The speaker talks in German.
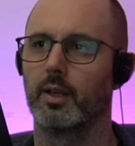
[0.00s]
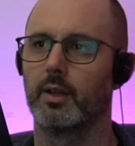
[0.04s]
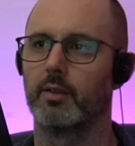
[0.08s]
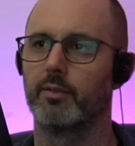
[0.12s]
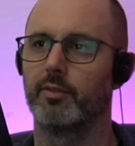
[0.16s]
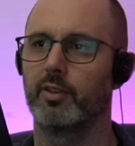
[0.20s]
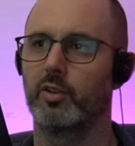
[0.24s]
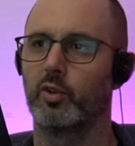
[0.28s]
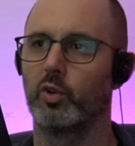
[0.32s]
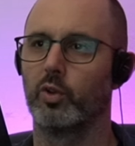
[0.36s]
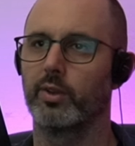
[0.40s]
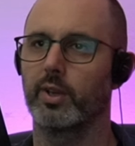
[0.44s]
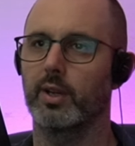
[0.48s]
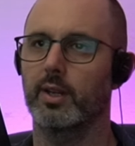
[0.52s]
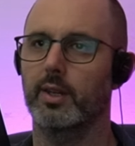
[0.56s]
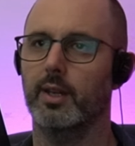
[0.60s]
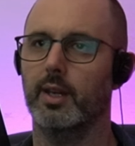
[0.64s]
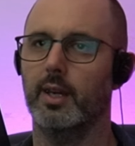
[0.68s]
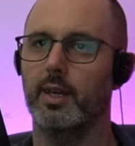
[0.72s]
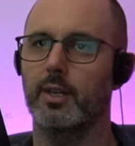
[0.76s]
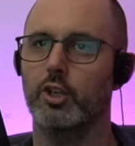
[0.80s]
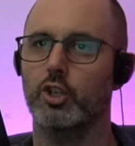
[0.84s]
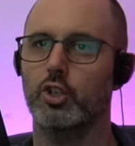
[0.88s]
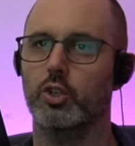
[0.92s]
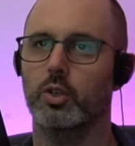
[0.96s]
Verursacht
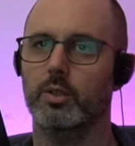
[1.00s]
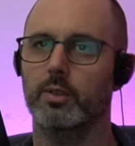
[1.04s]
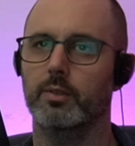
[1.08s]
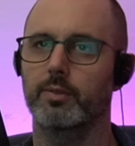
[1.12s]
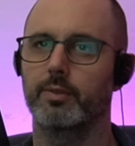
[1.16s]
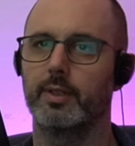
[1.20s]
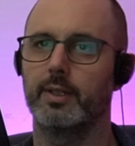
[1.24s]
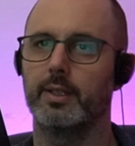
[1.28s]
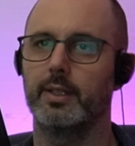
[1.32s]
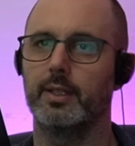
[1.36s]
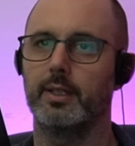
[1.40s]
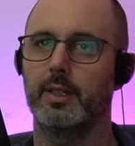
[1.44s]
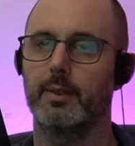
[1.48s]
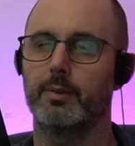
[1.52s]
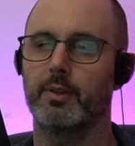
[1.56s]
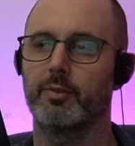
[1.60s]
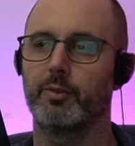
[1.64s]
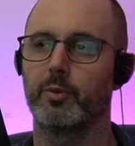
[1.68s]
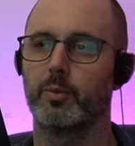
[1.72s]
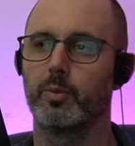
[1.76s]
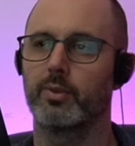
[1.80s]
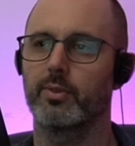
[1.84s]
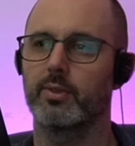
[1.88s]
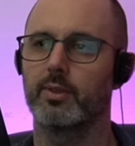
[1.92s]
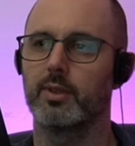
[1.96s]
drei Schockwellen, aber
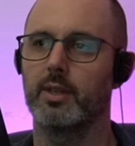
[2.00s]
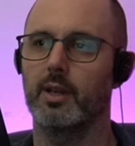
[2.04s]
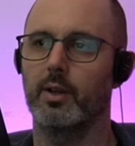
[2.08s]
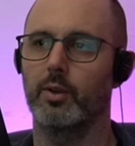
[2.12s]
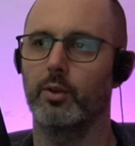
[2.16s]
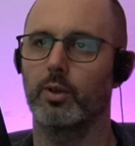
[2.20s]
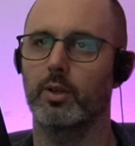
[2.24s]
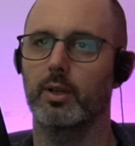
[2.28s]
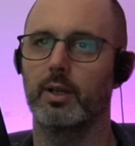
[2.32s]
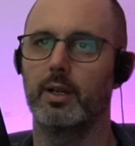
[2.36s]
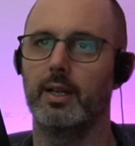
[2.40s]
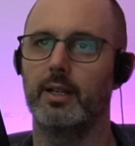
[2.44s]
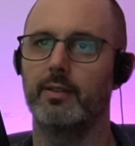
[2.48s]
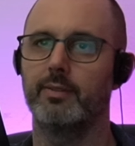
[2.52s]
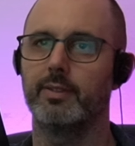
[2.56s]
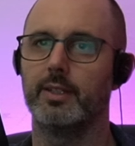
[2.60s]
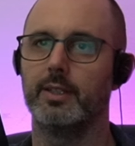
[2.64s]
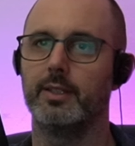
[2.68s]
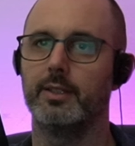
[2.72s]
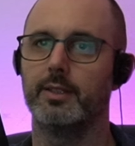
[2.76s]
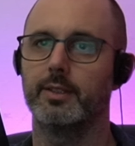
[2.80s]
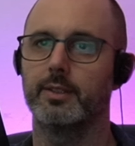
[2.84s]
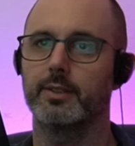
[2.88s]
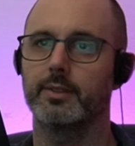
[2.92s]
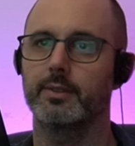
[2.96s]
wir müssen die auch noch
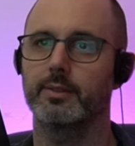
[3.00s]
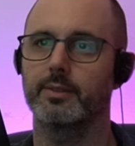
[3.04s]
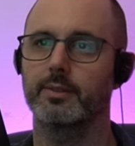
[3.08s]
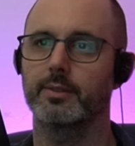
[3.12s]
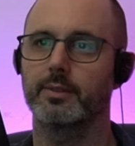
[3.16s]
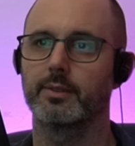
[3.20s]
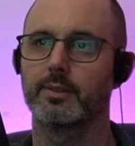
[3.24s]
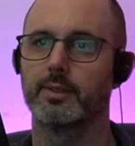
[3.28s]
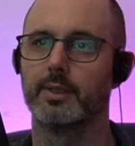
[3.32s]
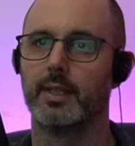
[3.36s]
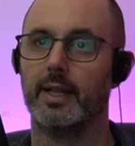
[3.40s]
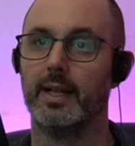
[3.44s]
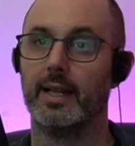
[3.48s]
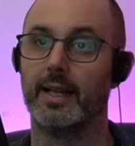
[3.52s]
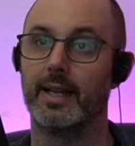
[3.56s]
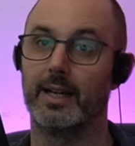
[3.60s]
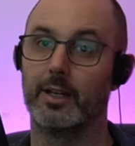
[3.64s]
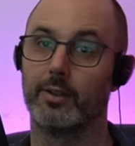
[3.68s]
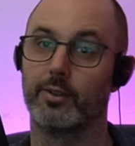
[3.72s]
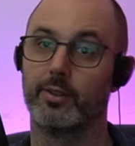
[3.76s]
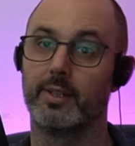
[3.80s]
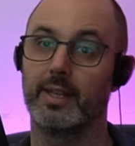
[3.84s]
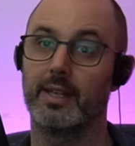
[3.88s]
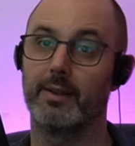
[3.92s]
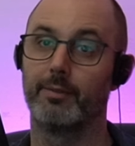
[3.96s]
leveln, ne?
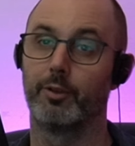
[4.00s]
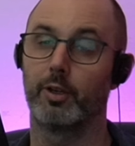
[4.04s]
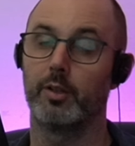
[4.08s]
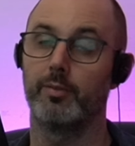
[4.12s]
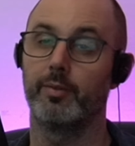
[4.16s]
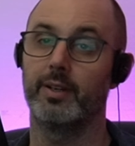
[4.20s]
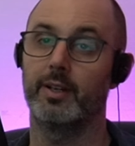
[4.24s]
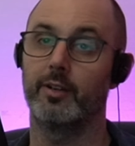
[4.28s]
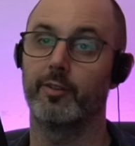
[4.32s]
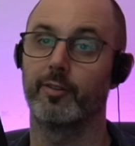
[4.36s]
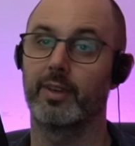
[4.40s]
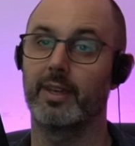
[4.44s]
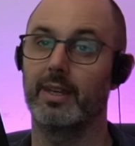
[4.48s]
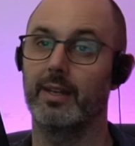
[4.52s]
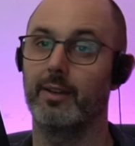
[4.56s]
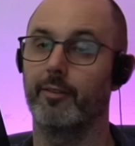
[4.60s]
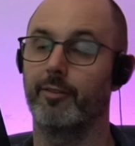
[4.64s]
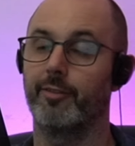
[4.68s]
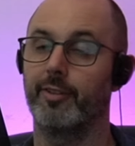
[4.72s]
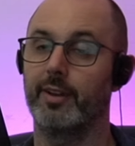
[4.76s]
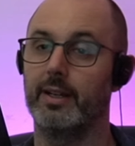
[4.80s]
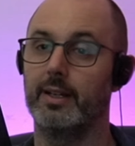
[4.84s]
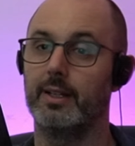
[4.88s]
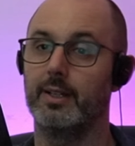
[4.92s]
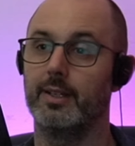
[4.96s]
Also den wollen wir auf jeden
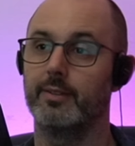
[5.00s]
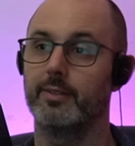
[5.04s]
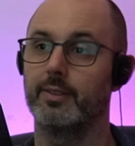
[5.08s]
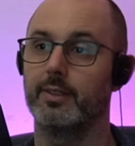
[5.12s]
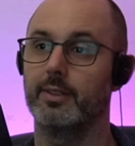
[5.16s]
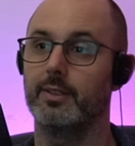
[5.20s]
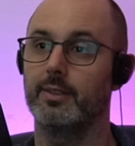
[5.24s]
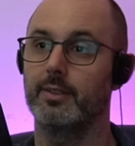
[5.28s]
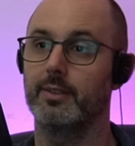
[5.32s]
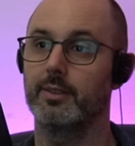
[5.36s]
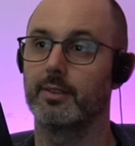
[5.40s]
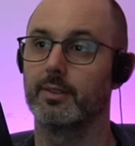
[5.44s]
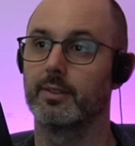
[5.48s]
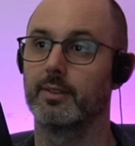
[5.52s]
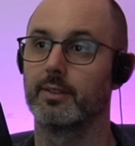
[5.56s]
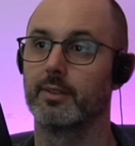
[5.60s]
Fall leveln.